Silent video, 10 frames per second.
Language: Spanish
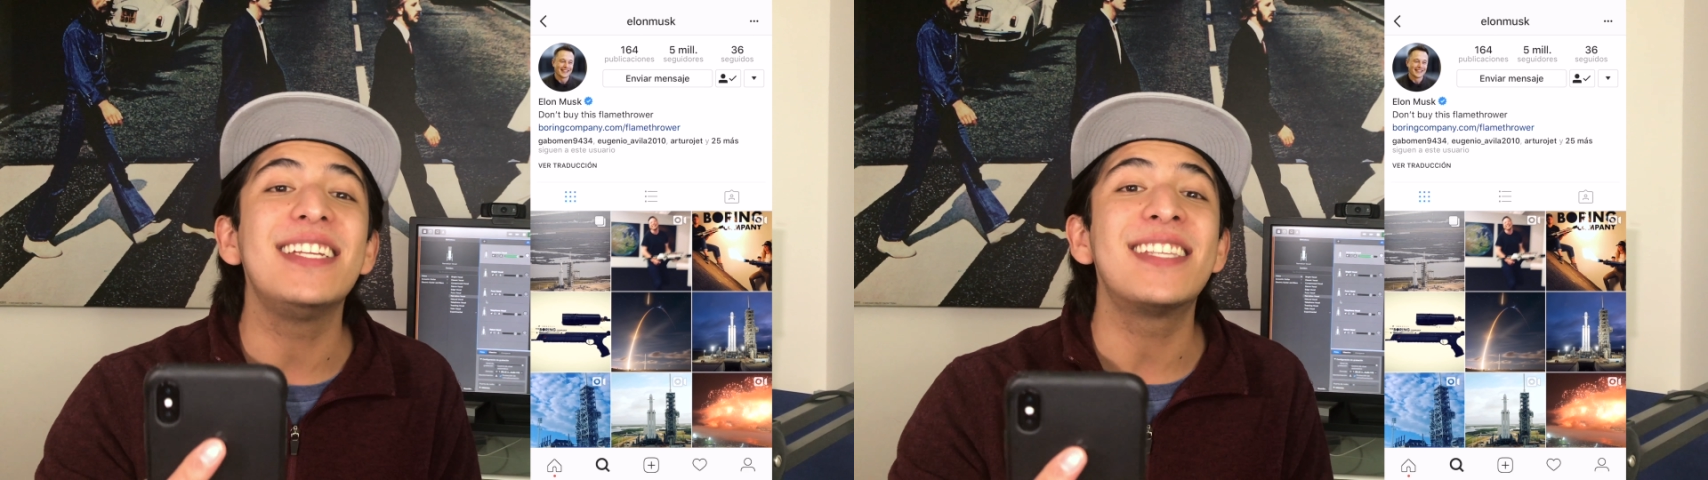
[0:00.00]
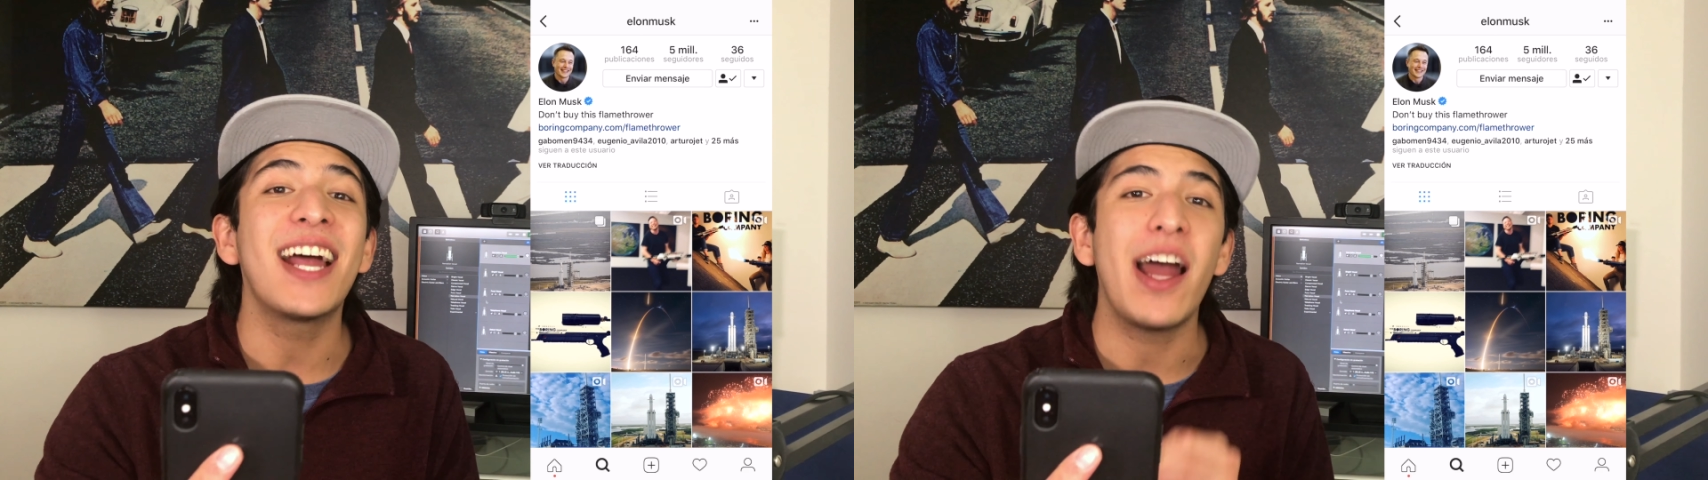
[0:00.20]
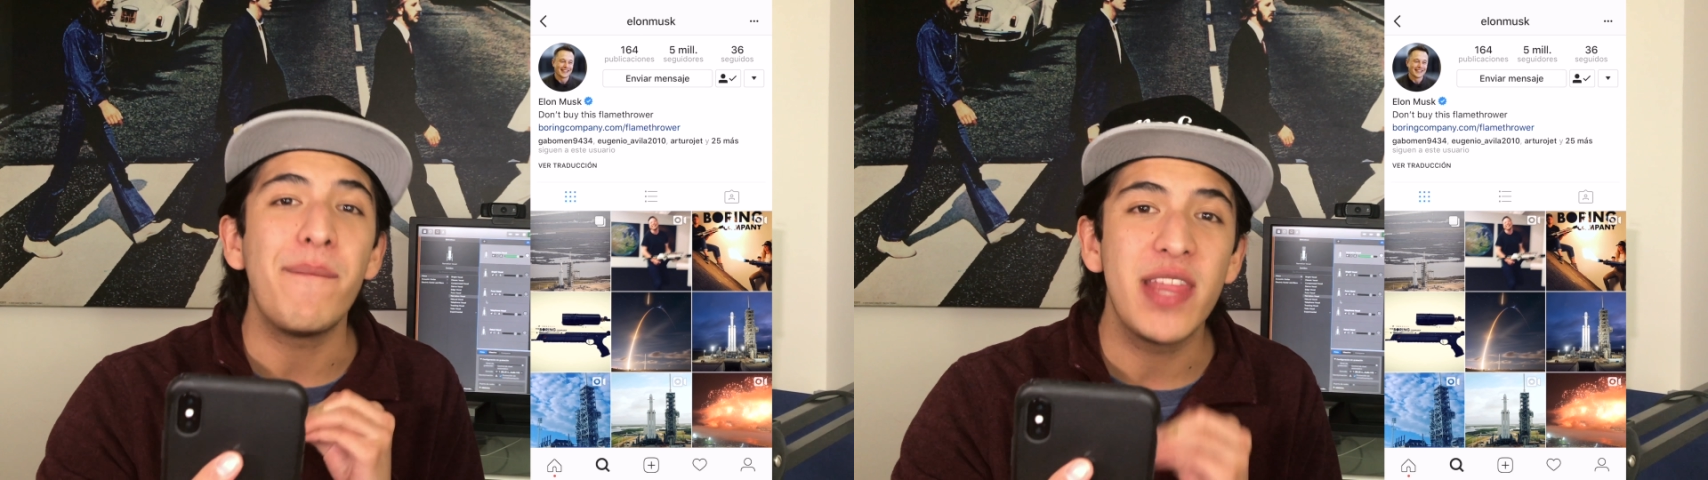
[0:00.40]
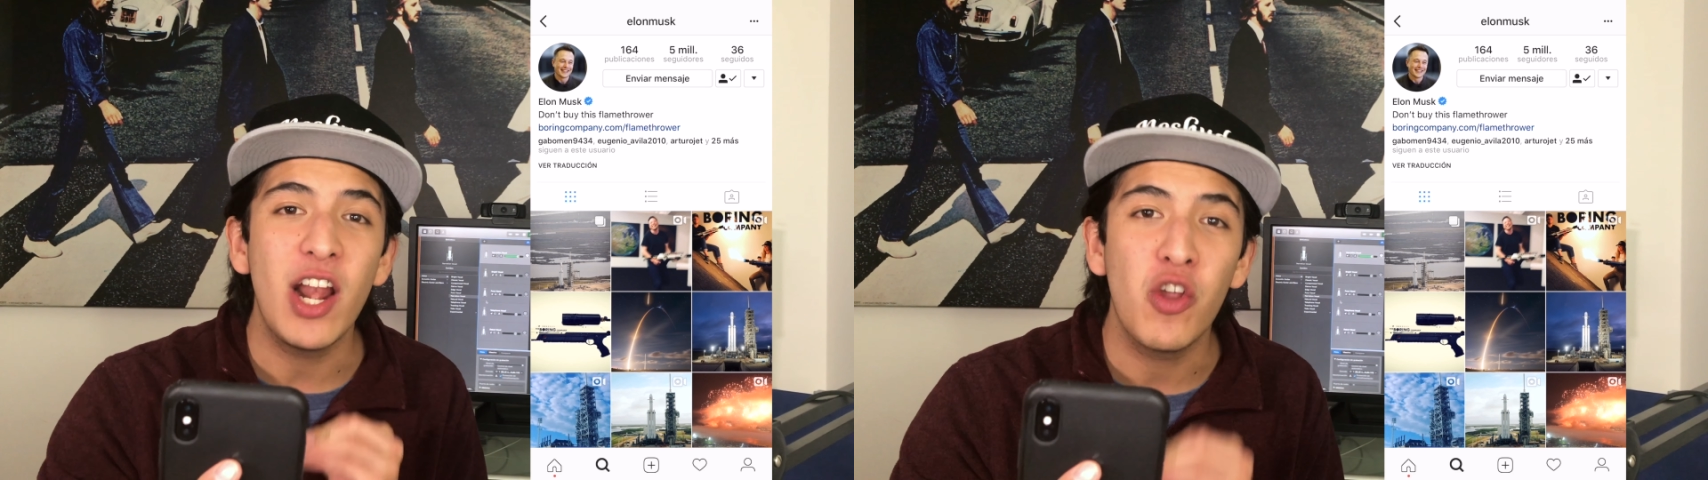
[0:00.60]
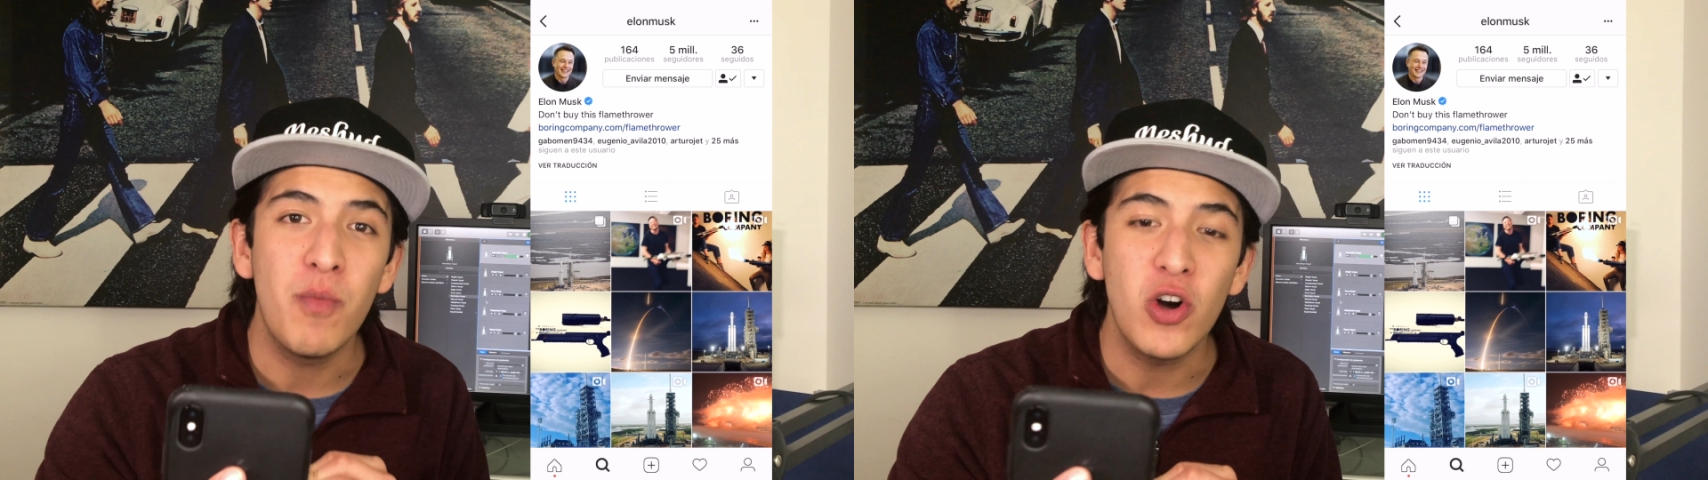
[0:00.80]
Instagram de
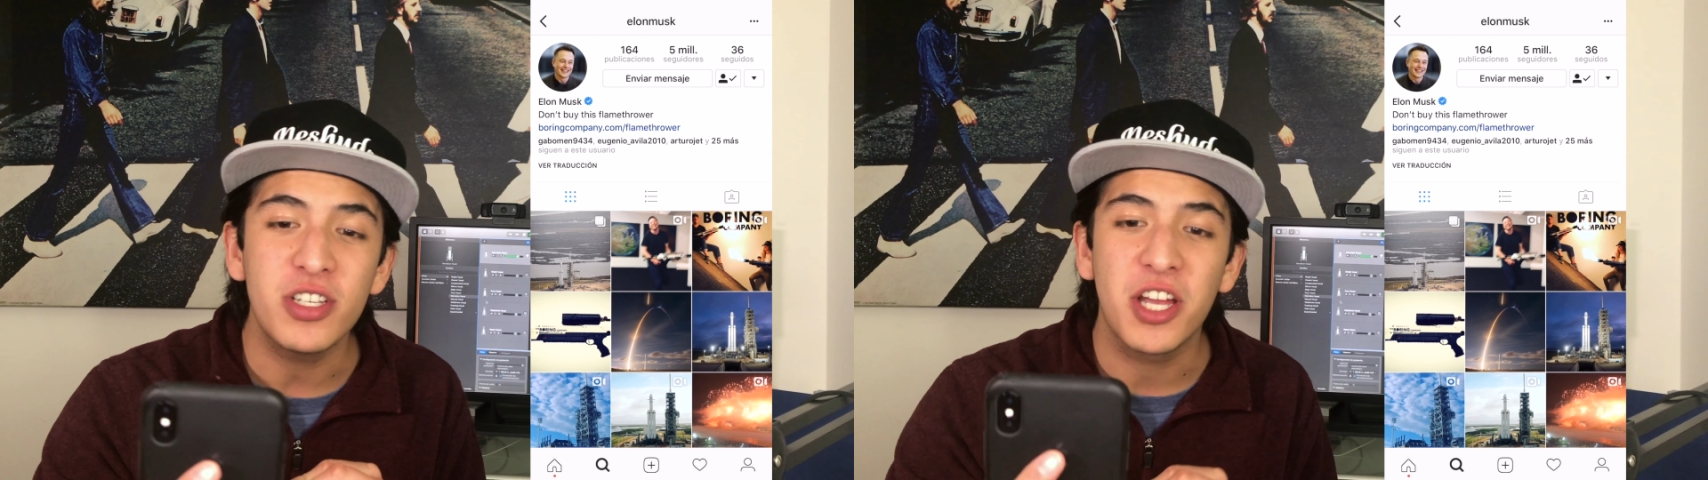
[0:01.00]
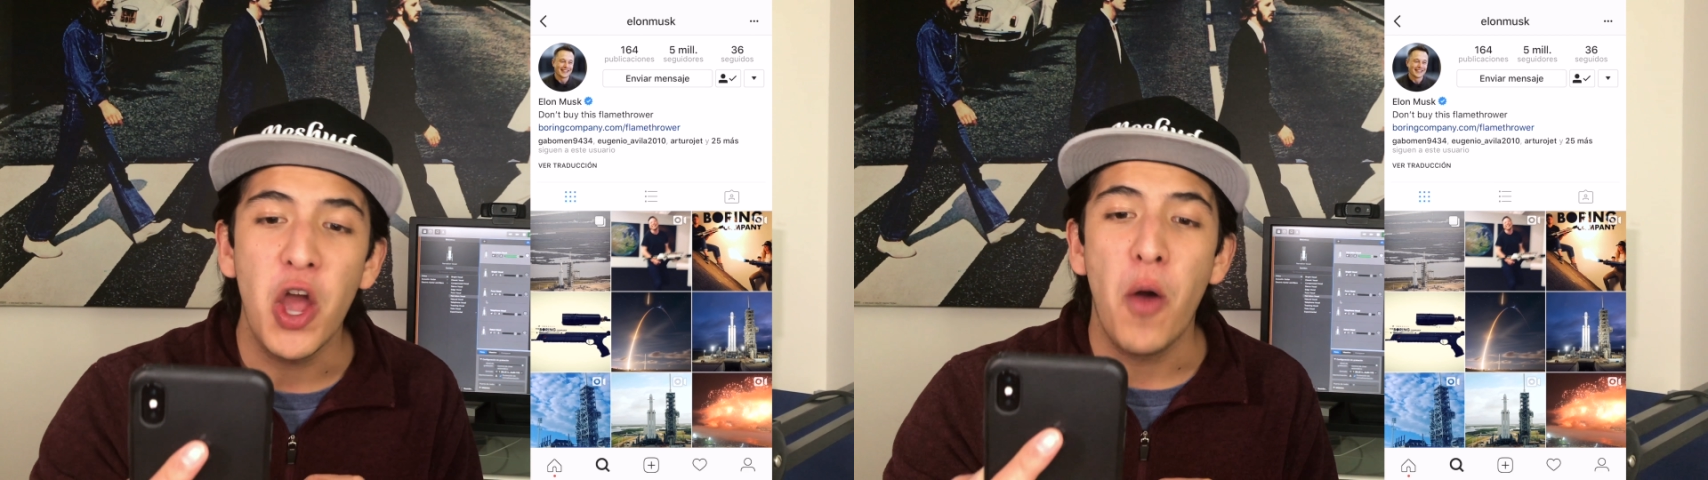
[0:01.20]
Elon Musk,